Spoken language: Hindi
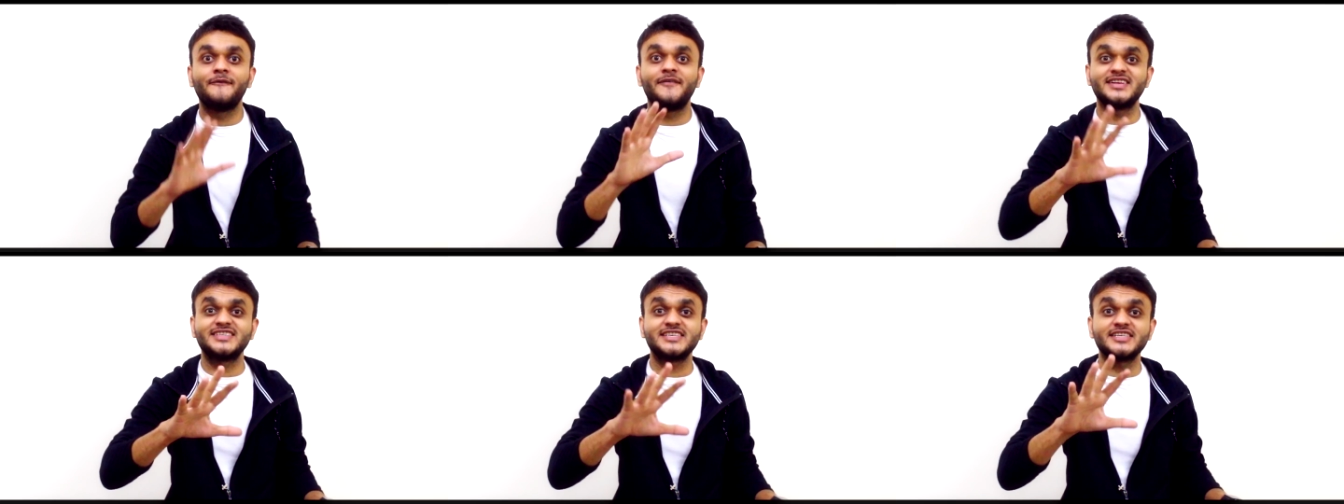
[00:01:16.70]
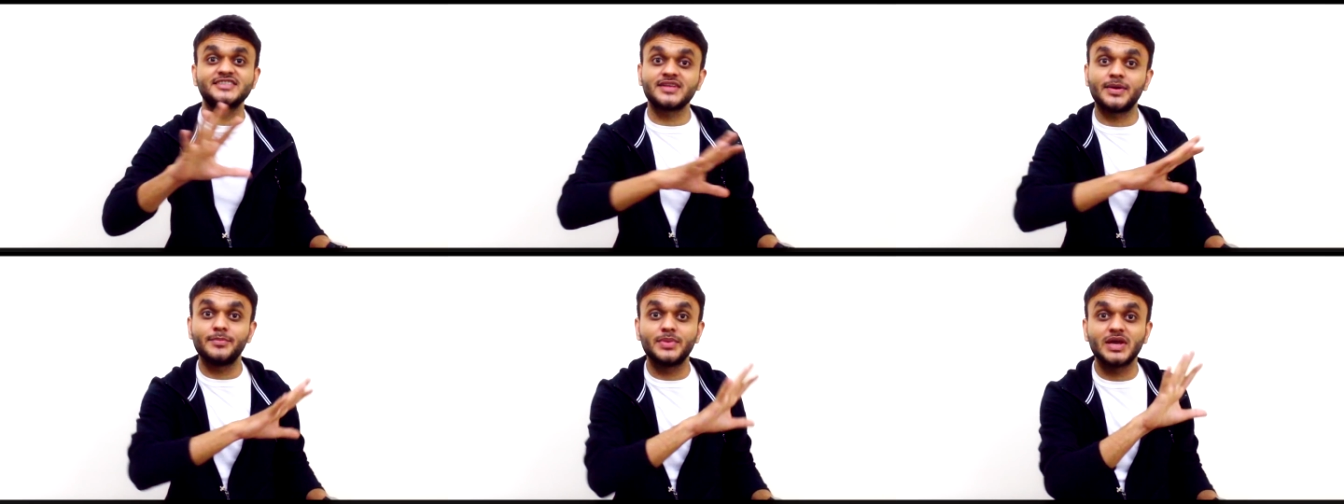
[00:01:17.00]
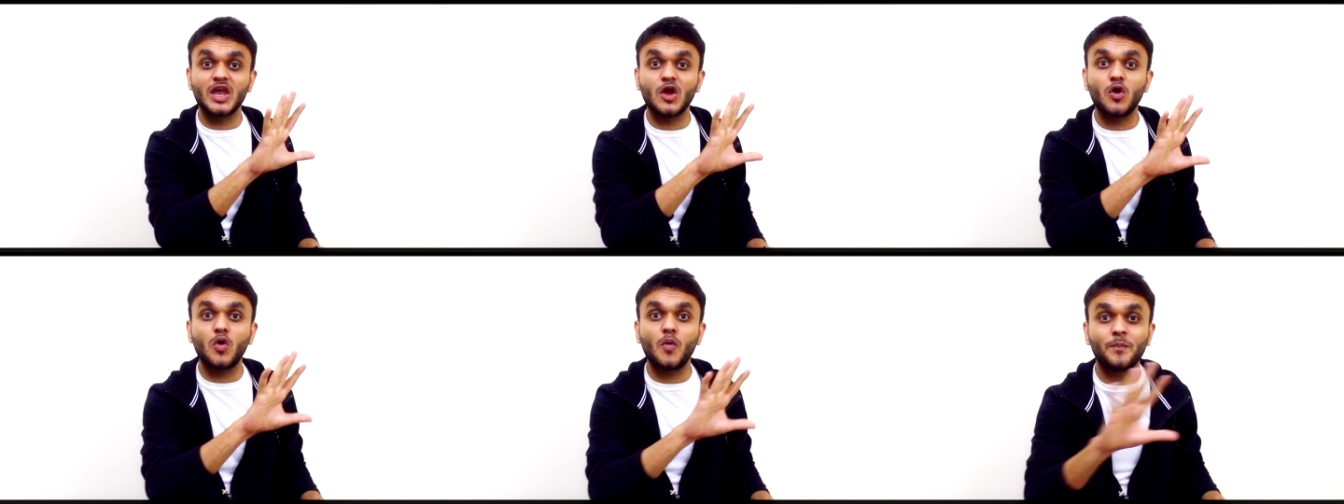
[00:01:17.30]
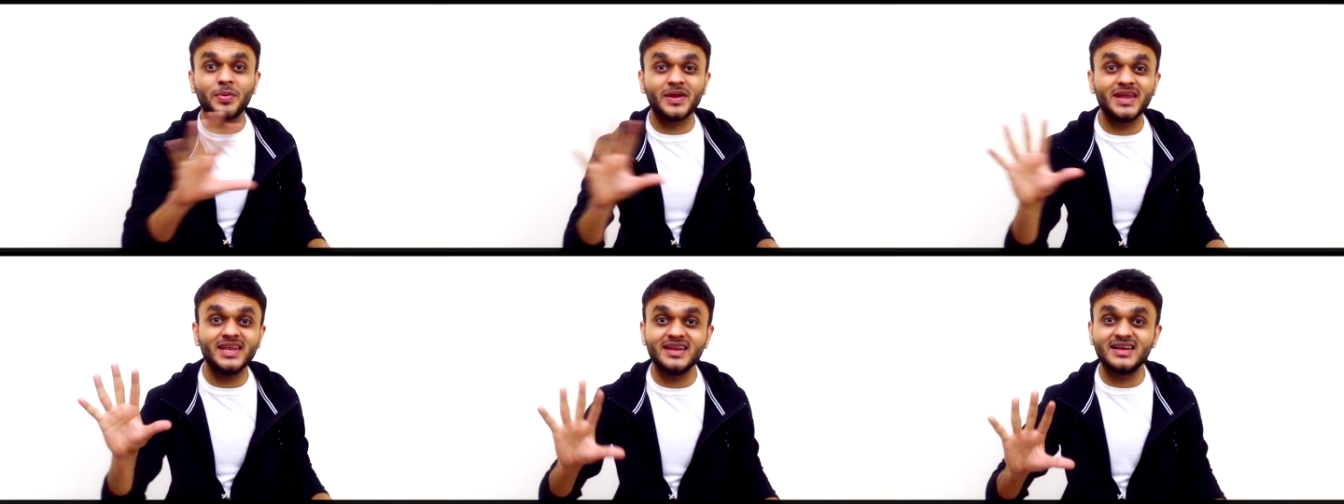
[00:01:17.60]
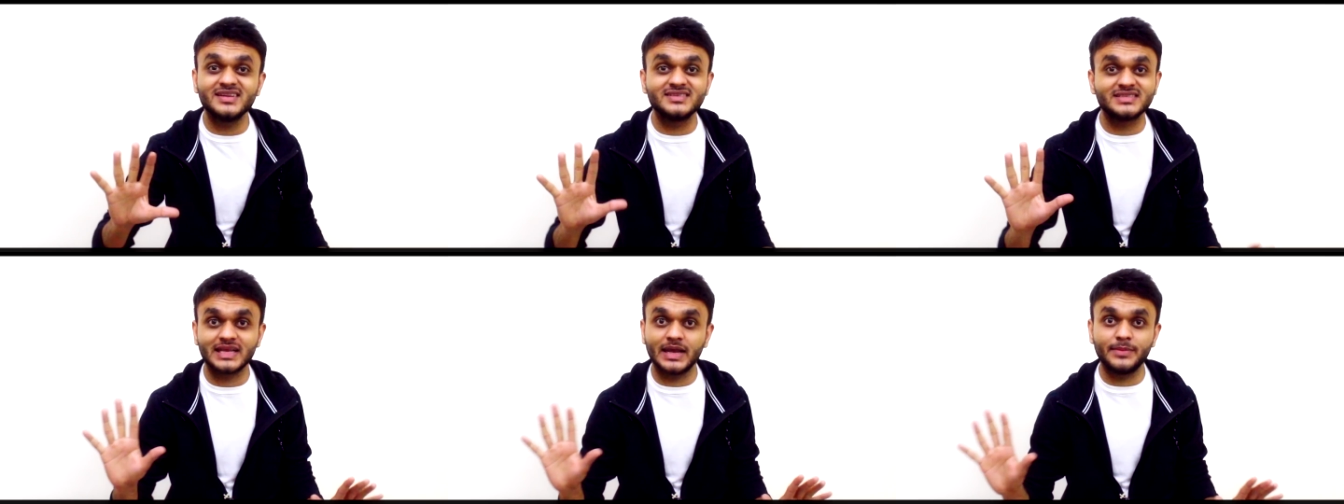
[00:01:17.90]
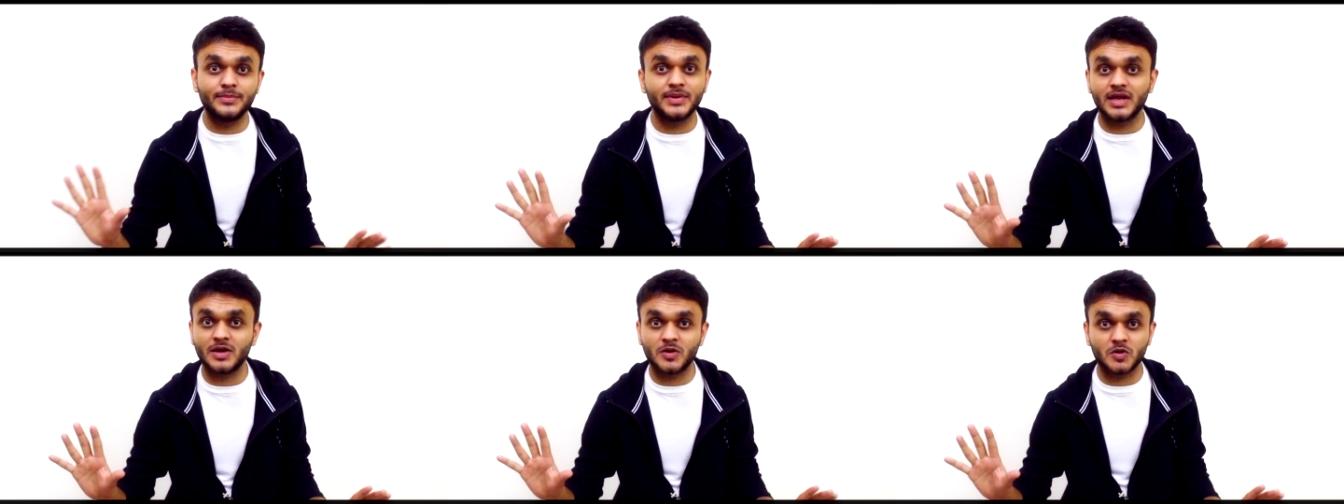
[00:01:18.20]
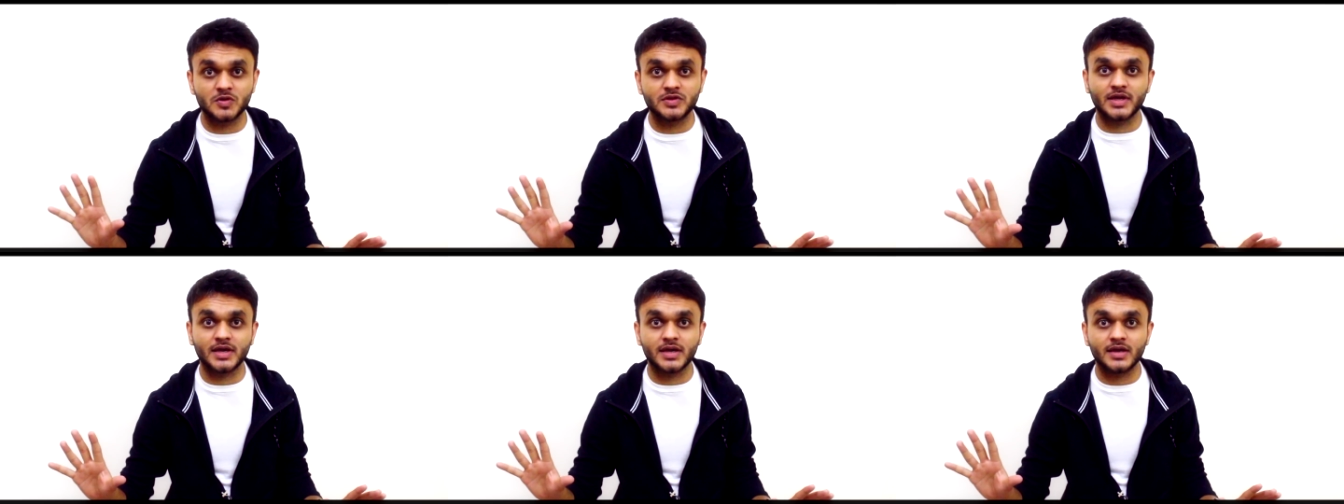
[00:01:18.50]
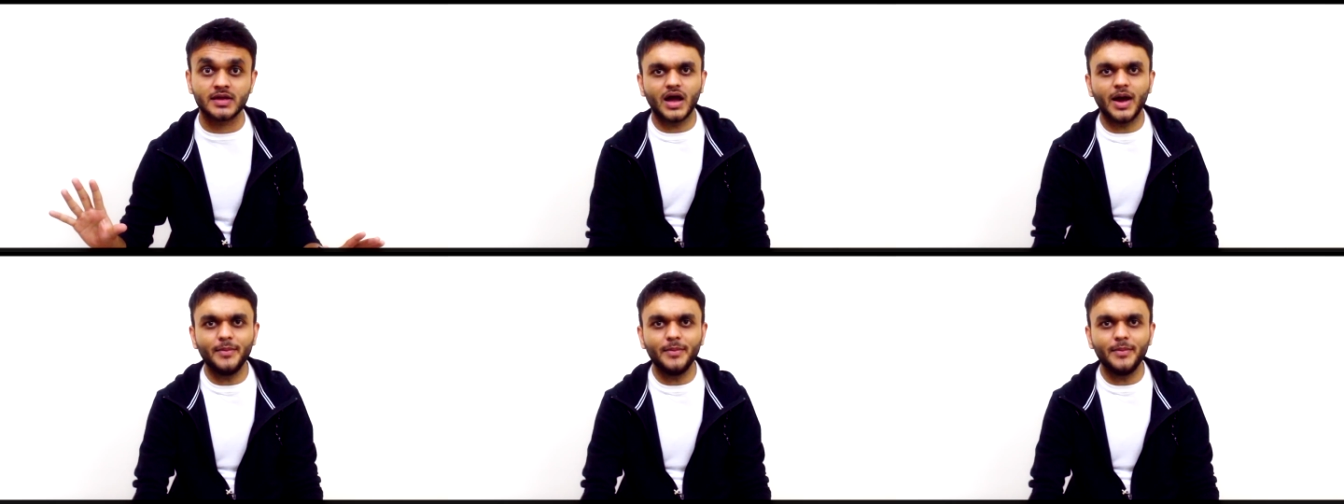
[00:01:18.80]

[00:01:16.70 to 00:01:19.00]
वैसे सबके ओपिनियन सेम नहीं होते